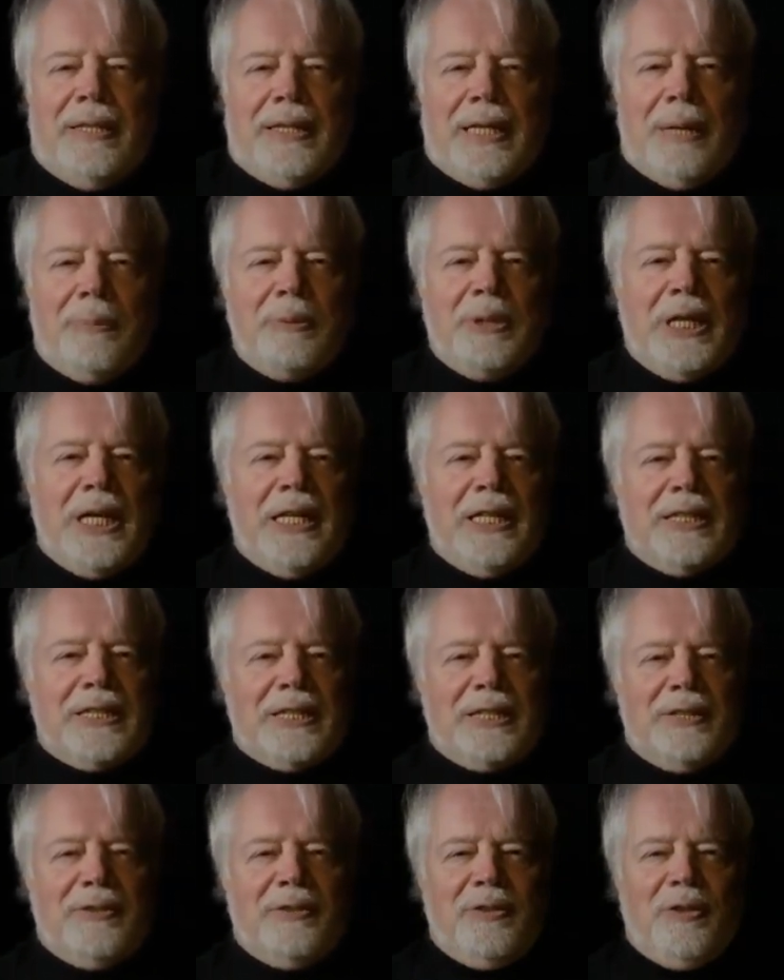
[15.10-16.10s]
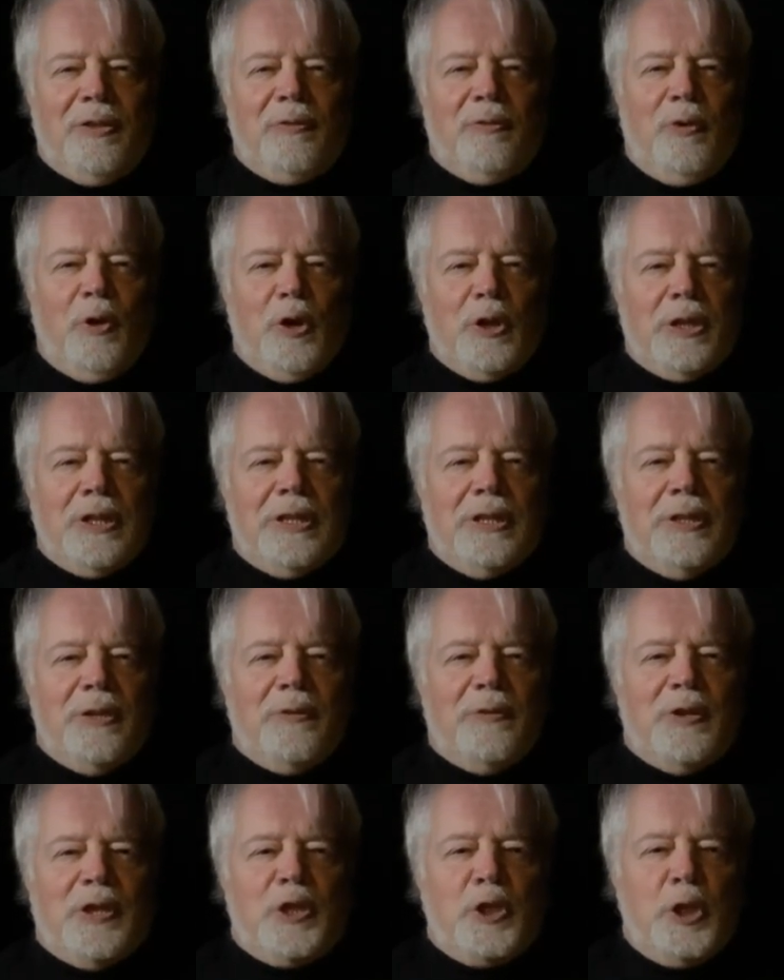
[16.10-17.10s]
Ich habe in der letzten Woche
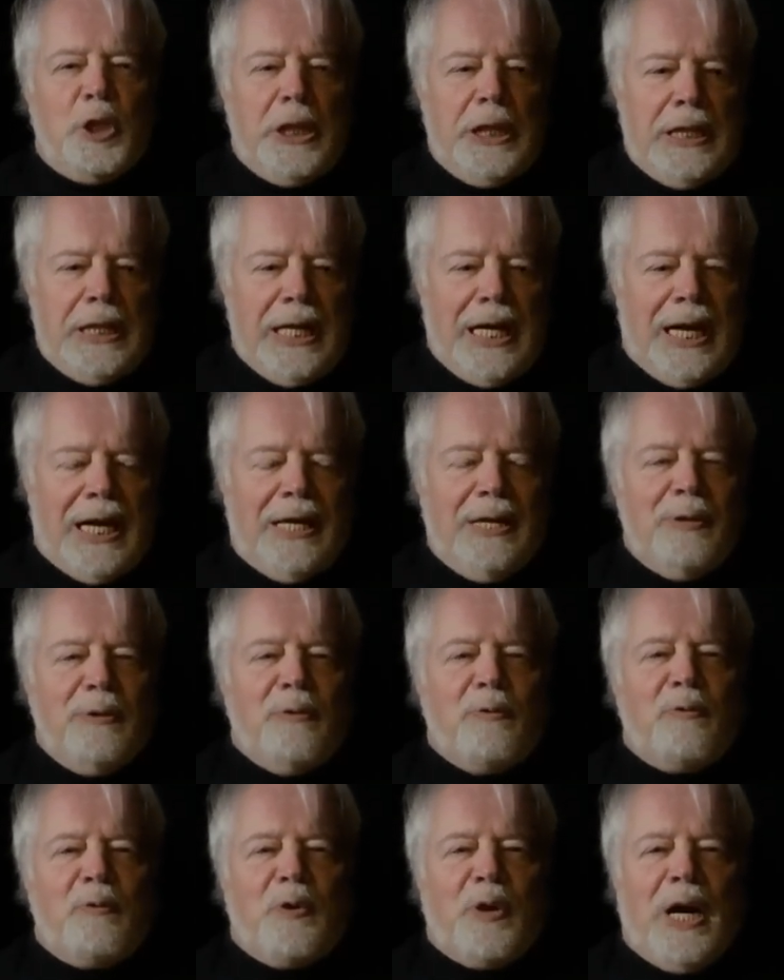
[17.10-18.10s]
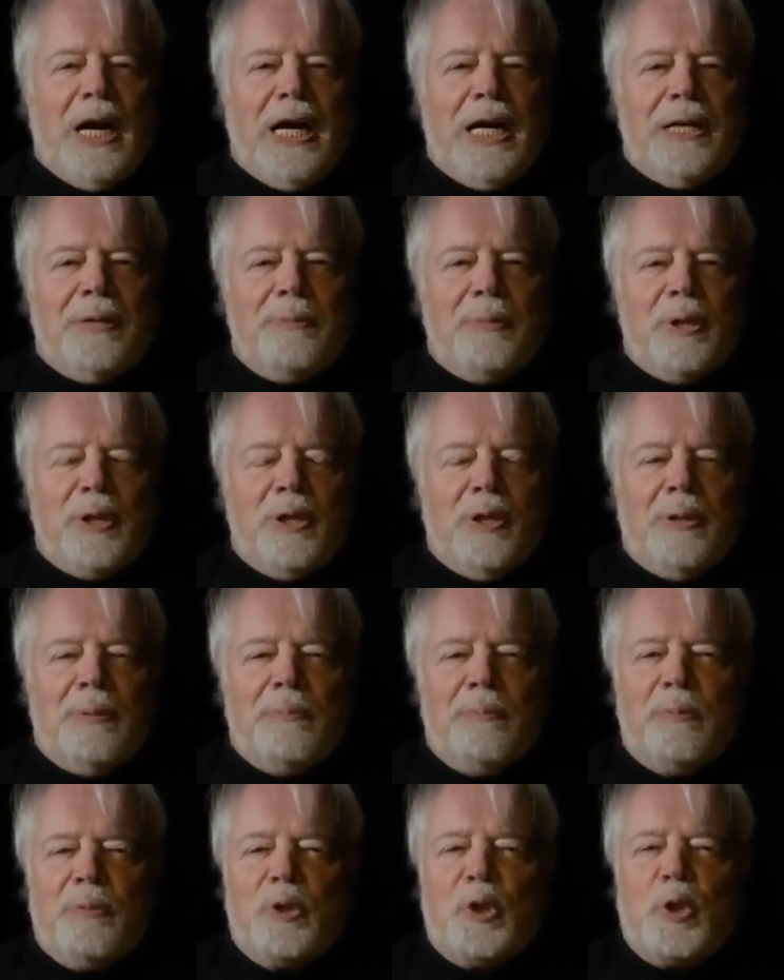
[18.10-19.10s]
verschiedene Anfragen
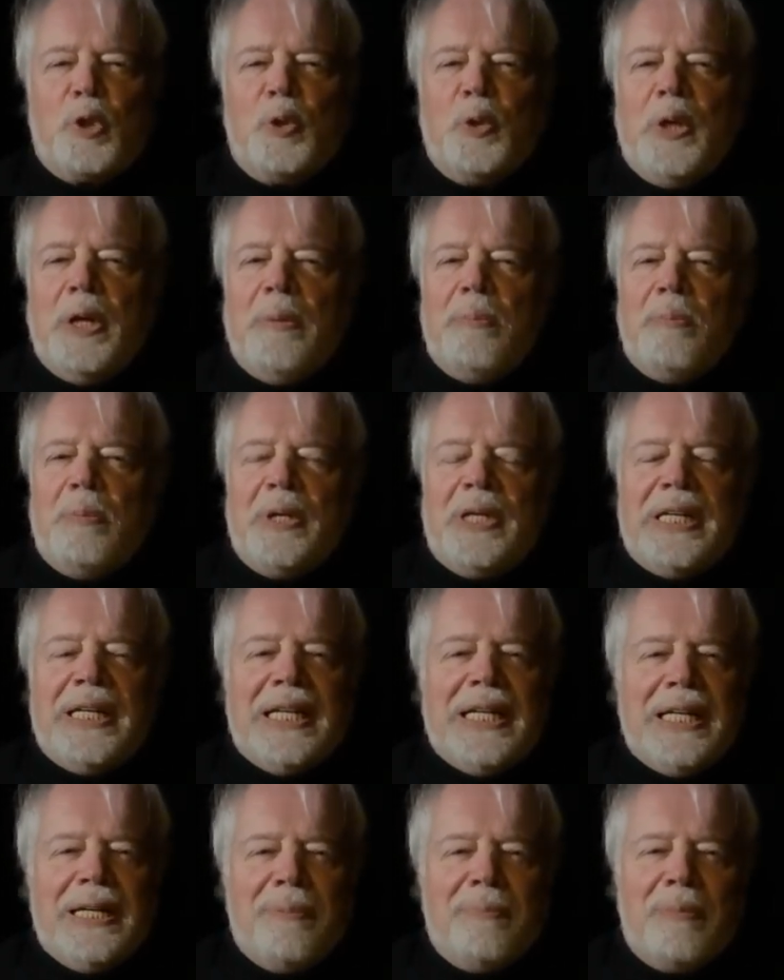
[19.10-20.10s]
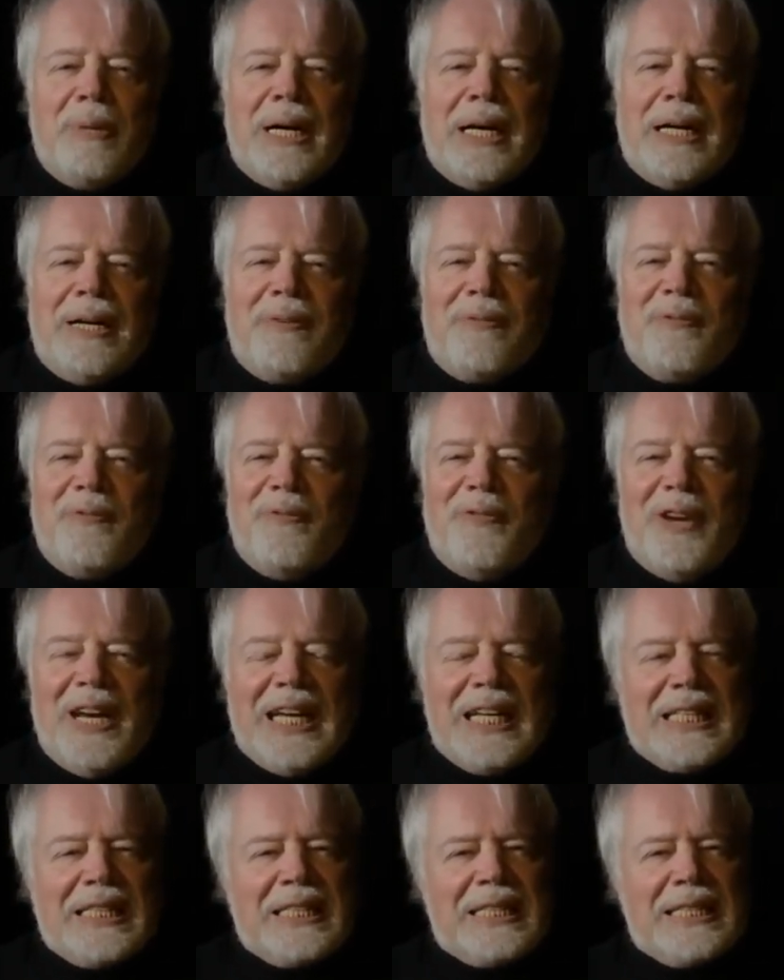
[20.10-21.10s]
bekommen zu dem Thema
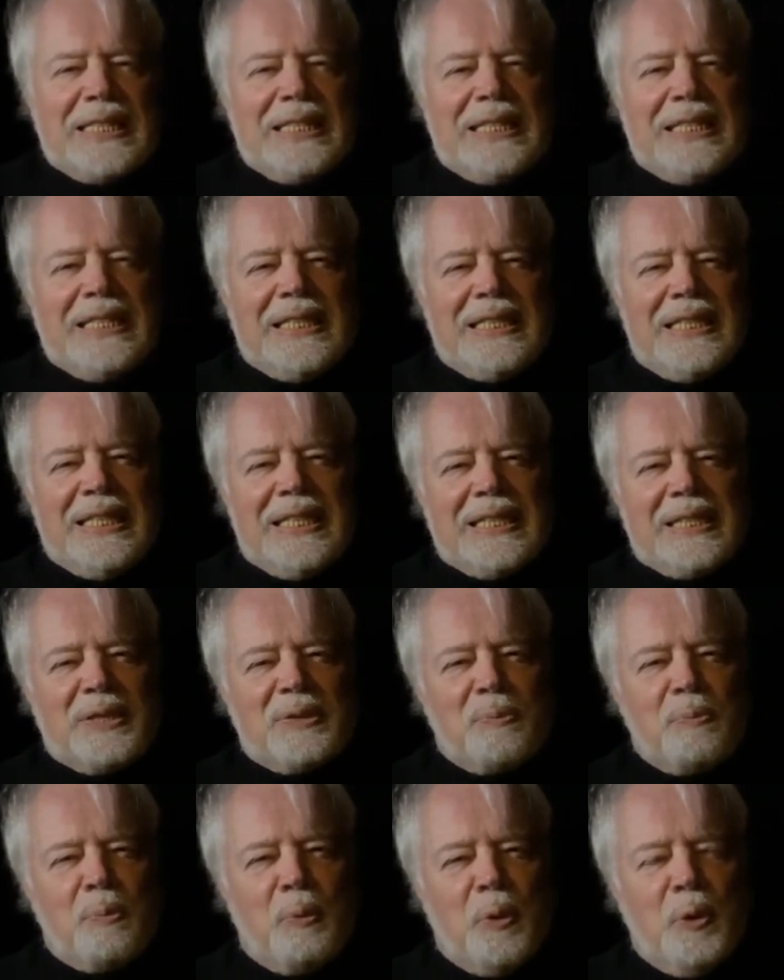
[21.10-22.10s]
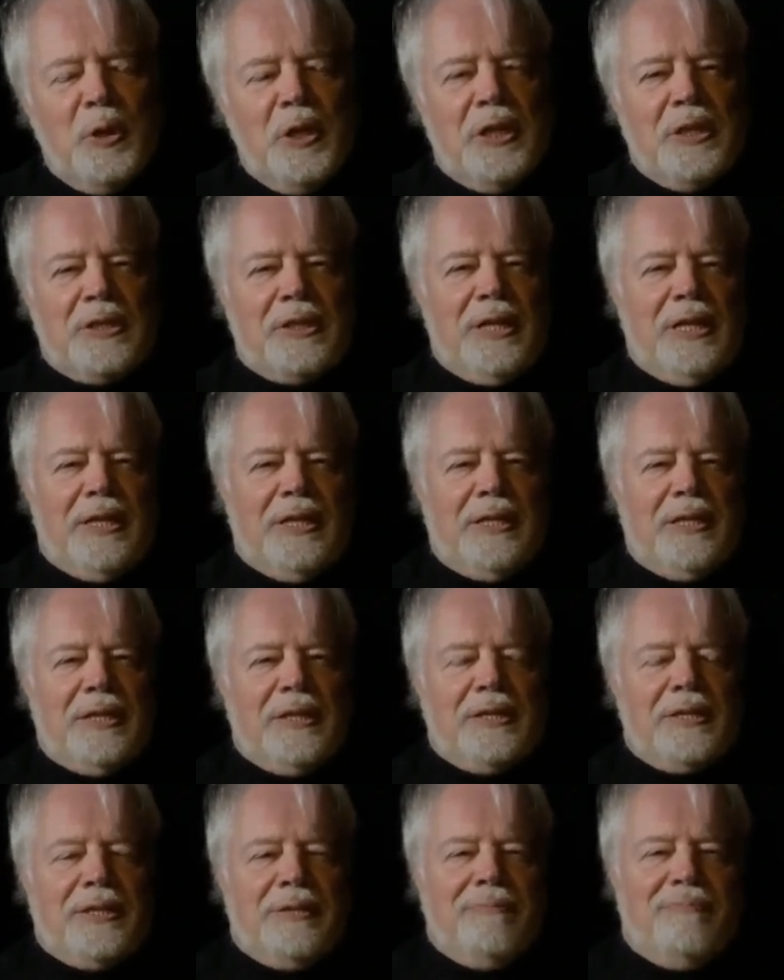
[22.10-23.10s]
Wechsel des
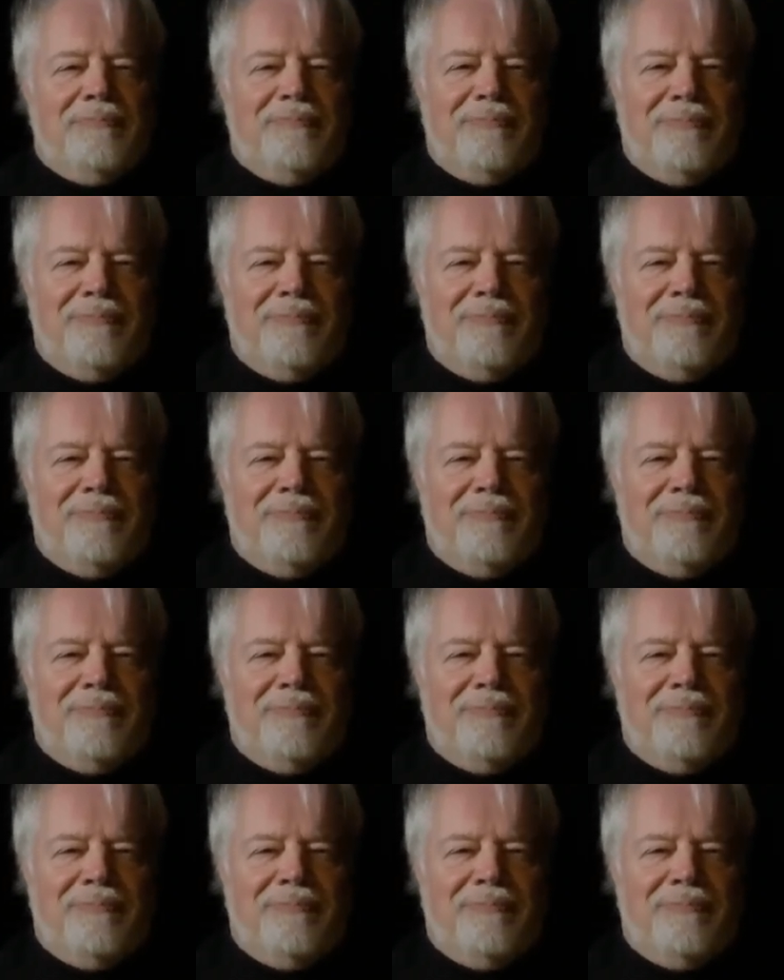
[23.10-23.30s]
Bundeslandes.